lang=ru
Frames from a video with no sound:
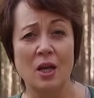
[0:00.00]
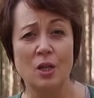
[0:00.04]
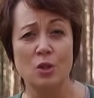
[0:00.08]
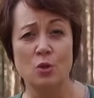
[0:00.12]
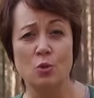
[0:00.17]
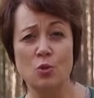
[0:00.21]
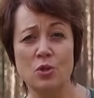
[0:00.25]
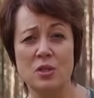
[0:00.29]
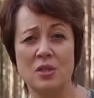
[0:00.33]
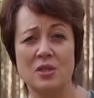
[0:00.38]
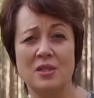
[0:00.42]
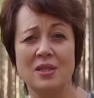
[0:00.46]

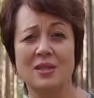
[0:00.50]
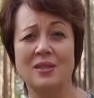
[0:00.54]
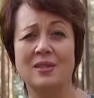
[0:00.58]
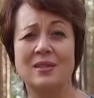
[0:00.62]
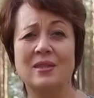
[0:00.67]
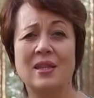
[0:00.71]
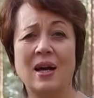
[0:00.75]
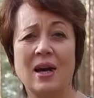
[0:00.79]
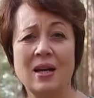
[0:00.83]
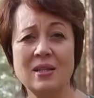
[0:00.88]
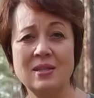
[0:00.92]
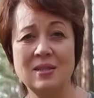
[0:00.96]
то есть
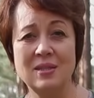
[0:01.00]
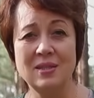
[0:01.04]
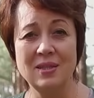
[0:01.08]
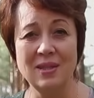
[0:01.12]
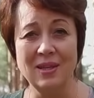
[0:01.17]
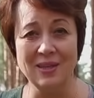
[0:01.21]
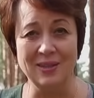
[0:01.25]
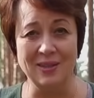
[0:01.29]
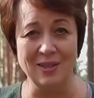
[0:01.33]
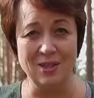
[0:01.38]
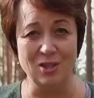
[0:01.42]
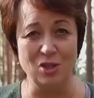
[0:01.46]
дать
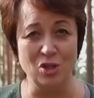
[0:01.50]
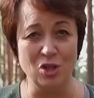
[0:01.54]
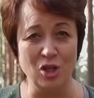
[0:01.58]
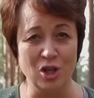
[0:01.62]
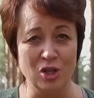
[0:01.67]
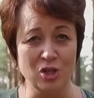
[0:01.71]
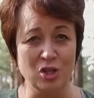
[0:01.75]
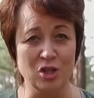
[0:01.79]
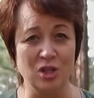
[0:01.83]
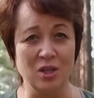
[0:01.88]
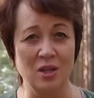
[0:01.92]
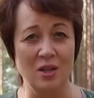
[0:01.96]
этой
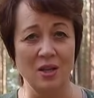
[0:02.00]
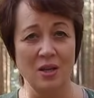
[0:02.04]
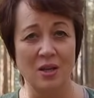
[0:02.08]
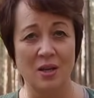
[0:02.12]
чаше